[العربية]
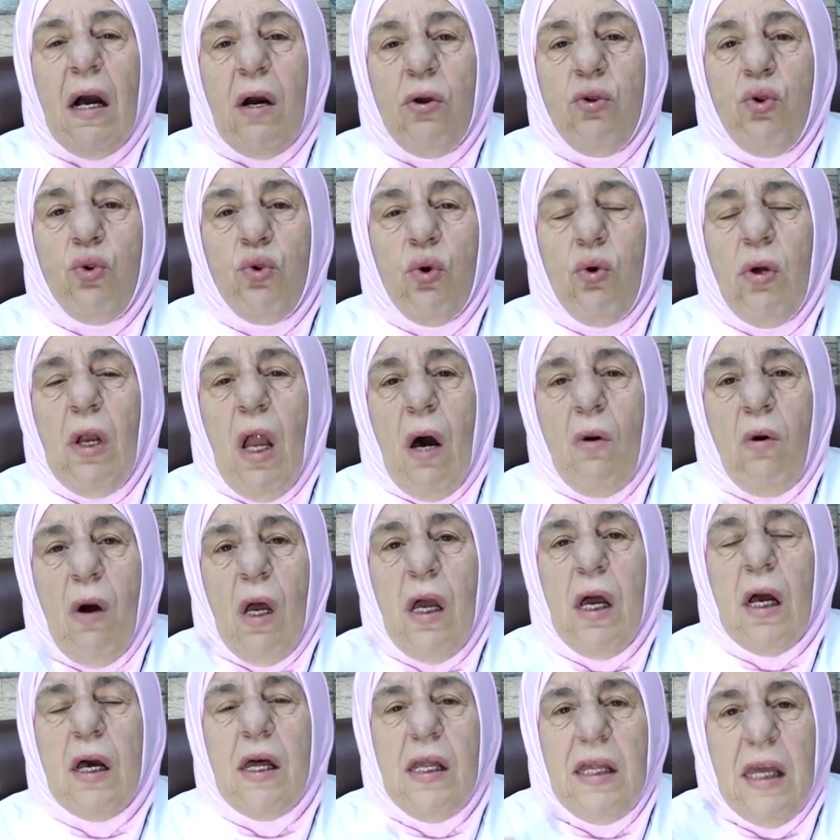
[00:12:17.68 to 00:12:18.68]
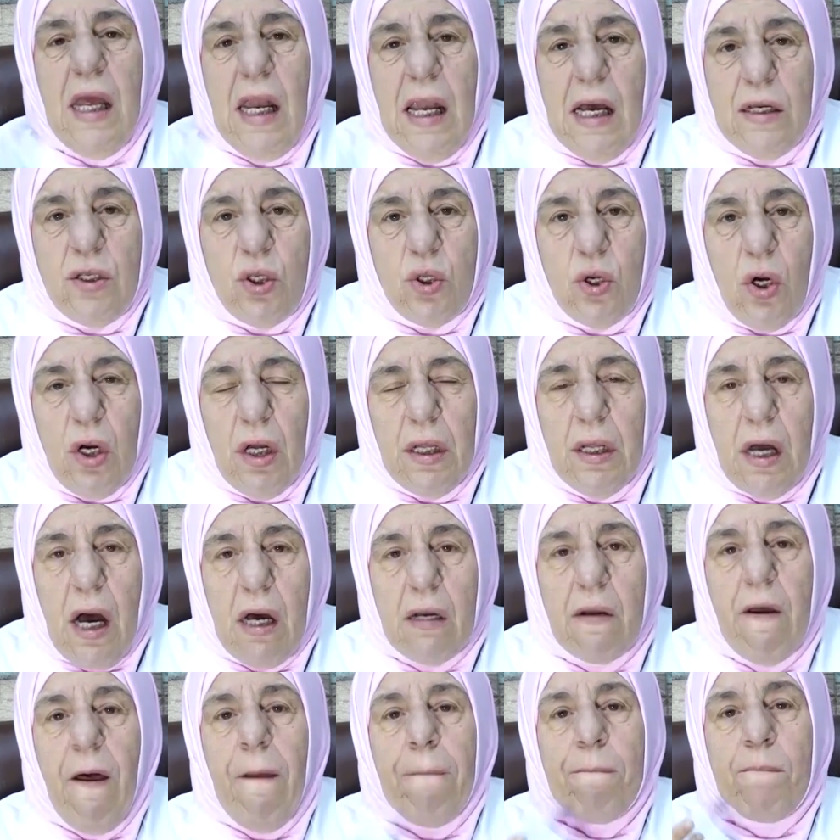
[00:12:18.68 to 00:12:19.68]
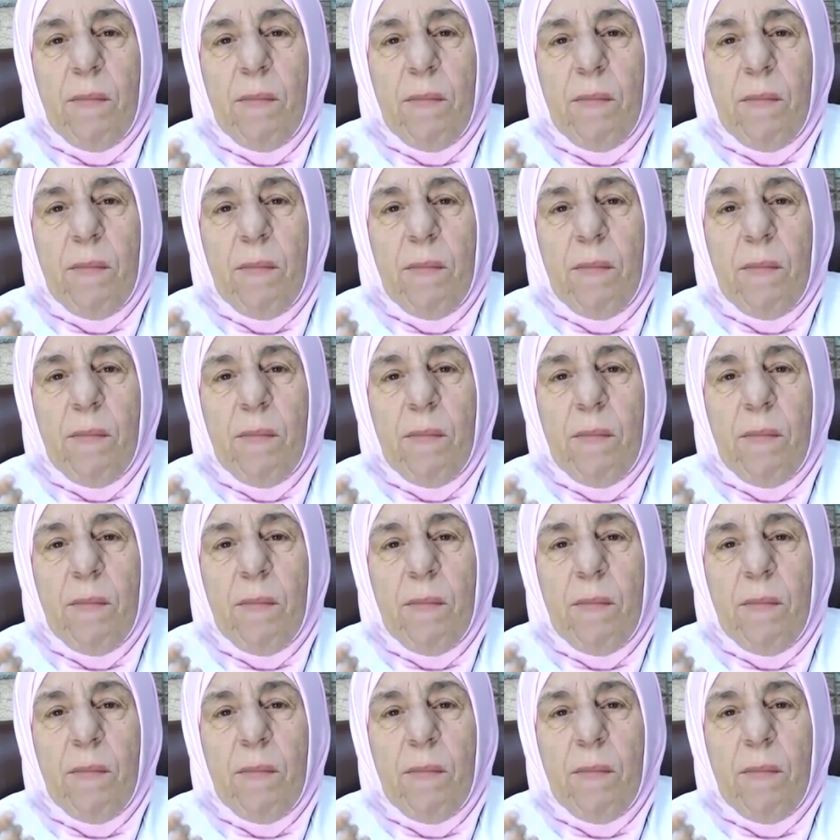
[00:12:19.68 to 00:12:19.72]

قلت له واحد خذي له سونار